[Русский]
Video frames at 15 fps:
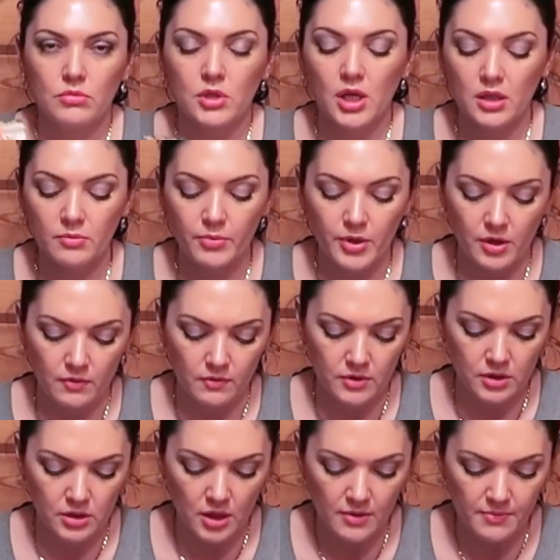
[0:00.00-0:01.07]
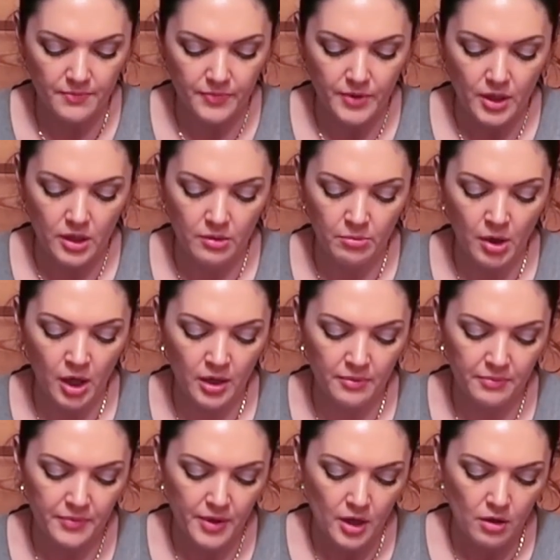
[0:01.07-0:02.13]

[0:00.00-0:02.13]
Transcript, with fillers: для отбеливания, да, эмали.